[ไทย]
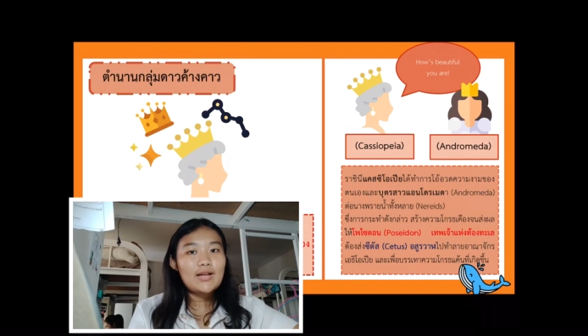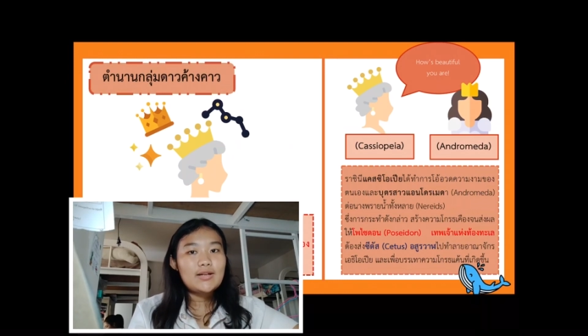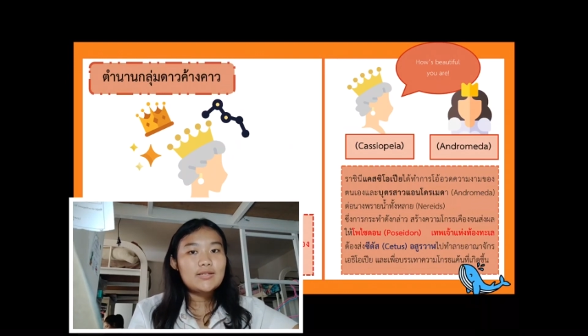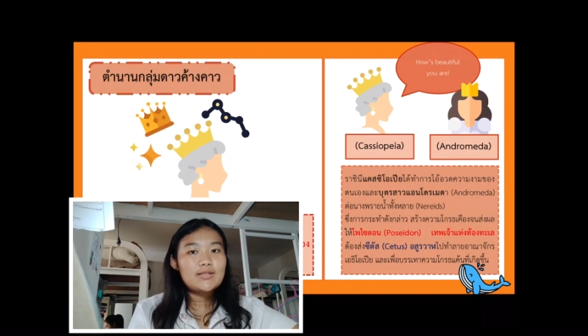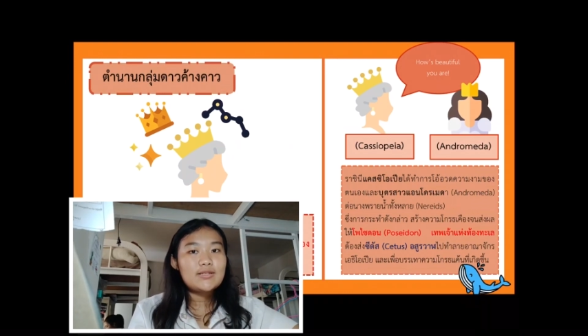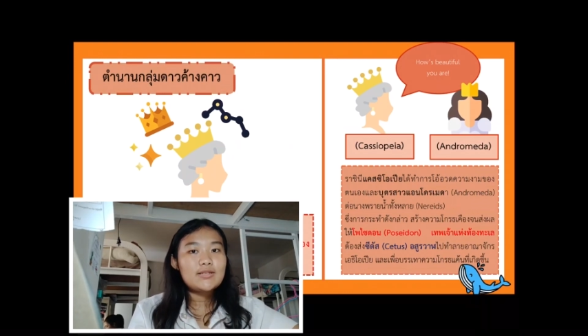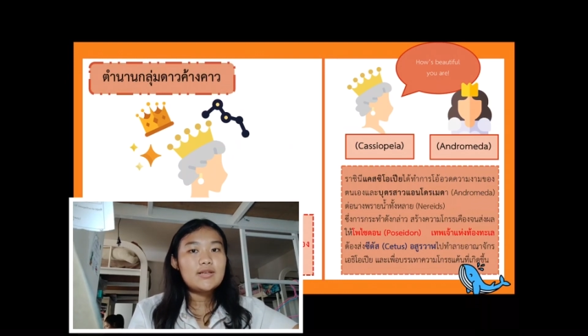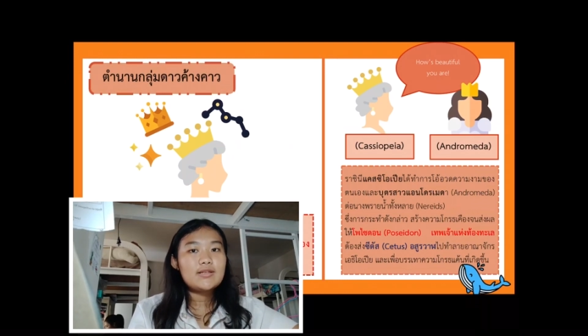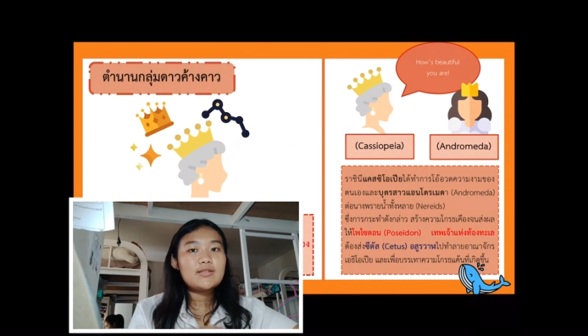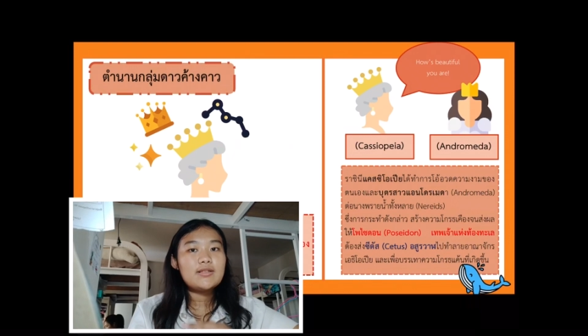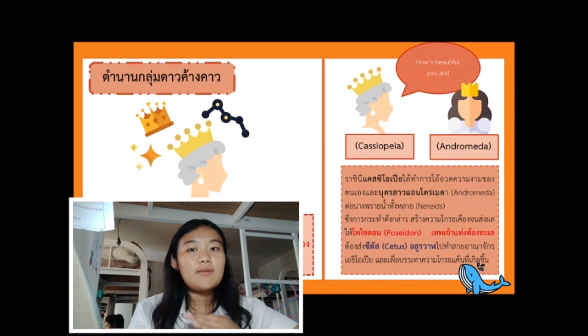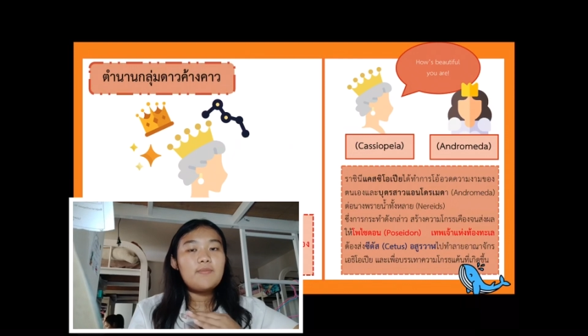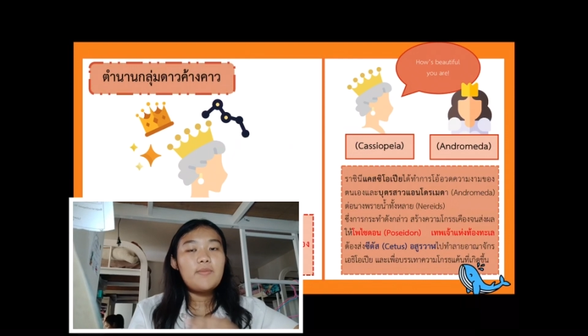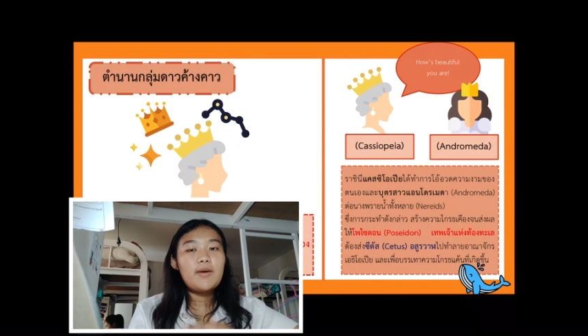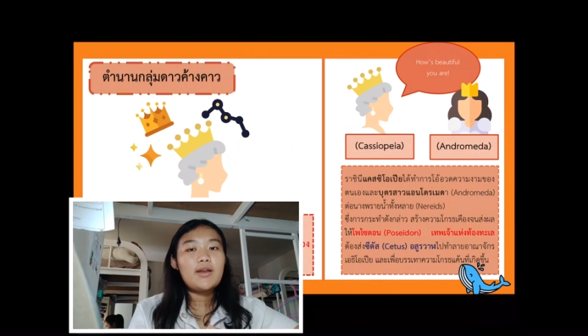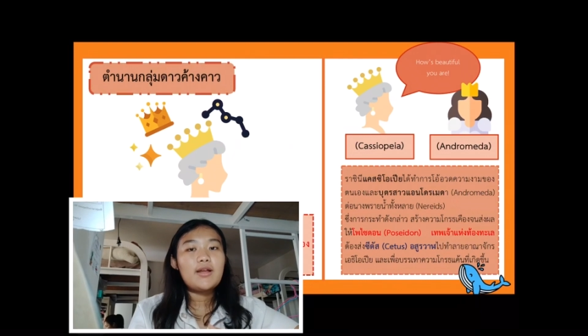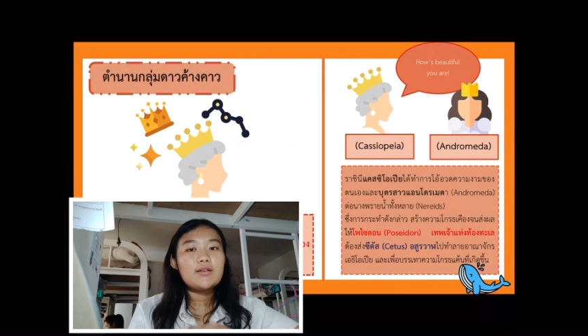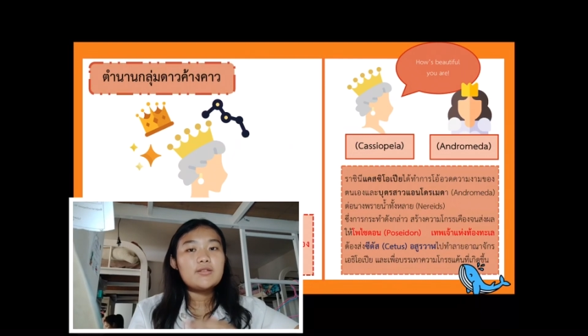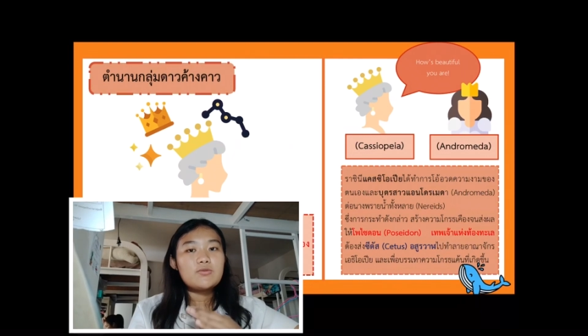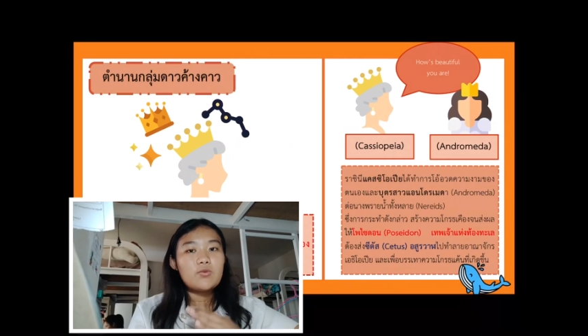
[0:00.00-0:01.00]
สซึ่งเป็น
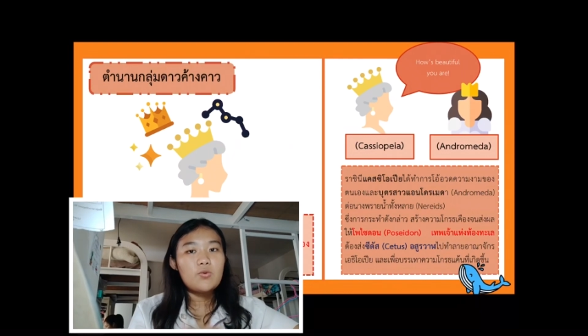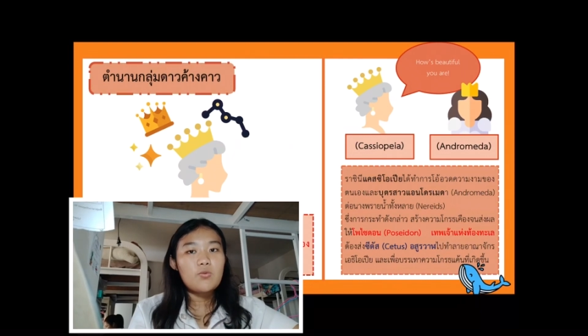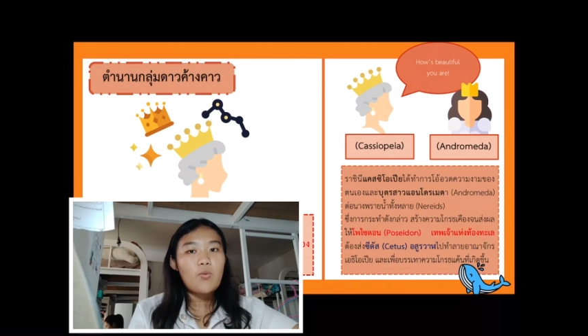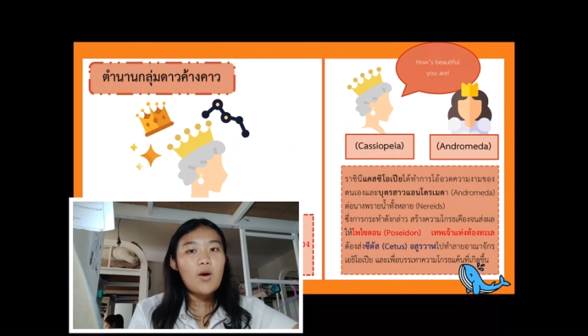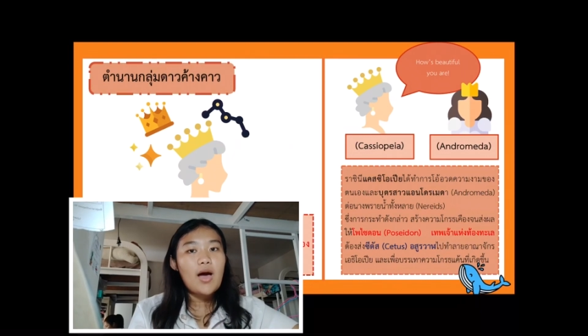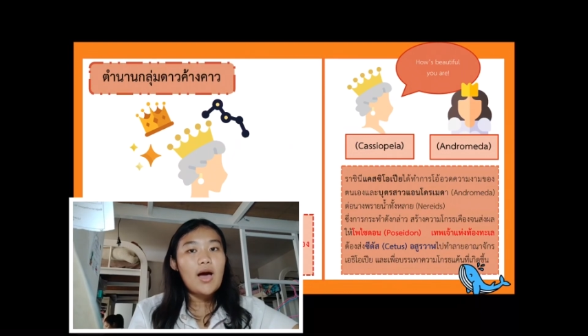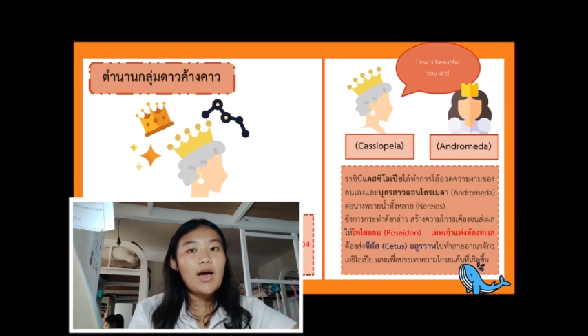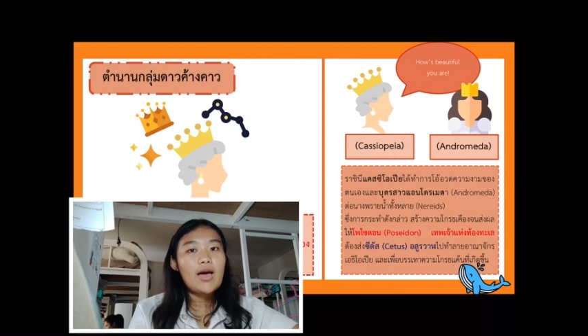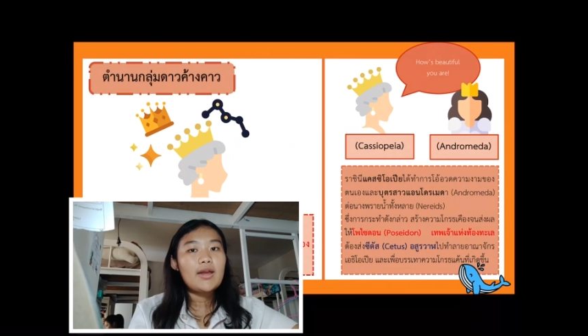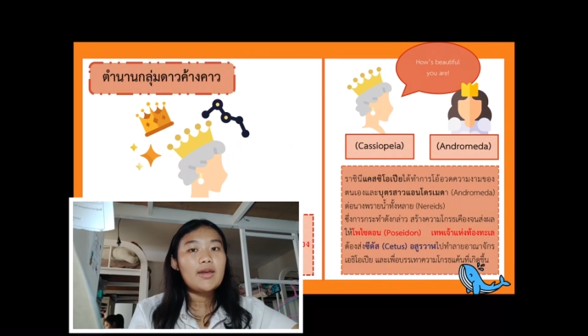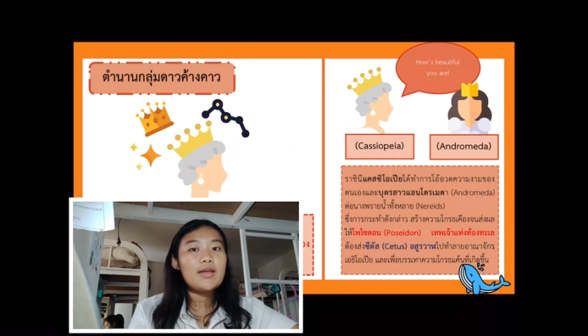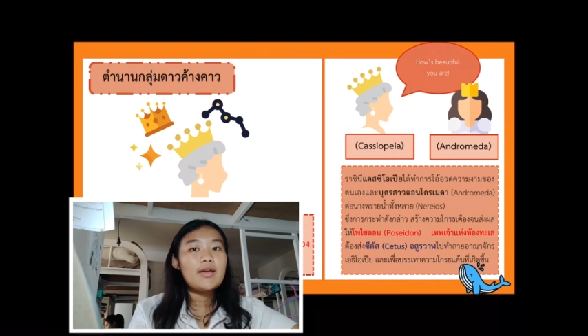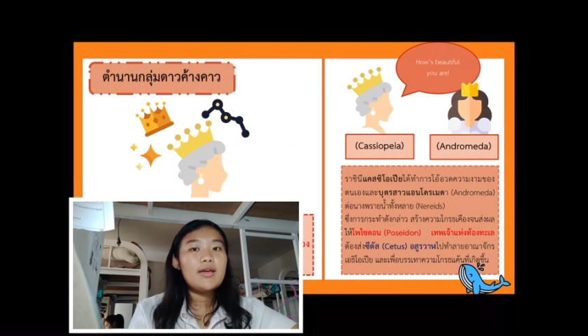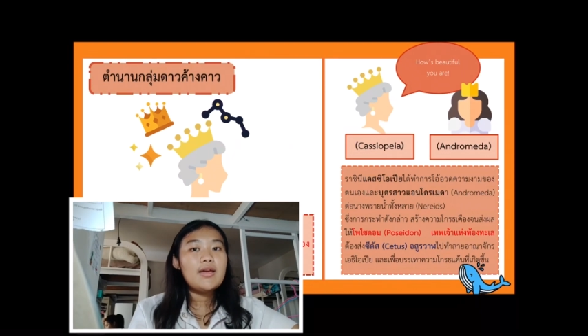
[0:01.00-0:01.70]
อสูรวาน